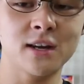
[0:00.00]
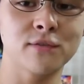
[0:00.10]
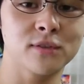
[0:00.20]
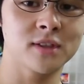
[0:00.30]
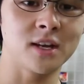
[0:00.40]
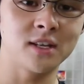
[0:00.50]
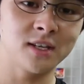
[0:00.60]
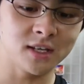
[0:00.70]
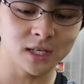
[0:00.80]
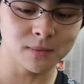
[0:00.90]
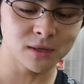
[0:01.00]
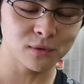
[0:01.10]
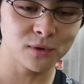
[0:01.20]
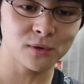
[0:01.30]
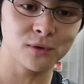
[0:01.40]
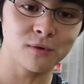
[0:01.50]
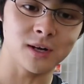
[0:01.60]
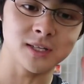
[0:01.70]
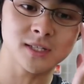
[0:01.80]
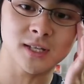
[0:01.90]
り合ったり今のヨーヨー
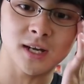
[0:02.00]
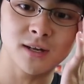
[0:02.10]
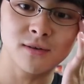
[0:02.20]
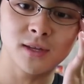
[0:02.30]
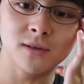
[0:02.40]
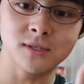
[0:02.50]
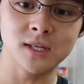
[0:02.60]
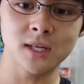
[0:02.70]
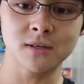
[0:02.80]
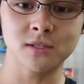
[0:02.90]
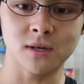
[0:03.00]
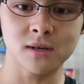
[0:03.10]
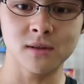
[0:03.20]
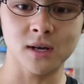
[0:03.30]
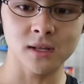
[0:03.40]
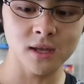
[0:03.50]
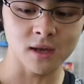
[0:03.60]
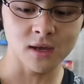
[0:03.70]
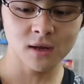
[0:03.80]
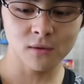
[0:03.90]
が使えるっていう選択肢のある中で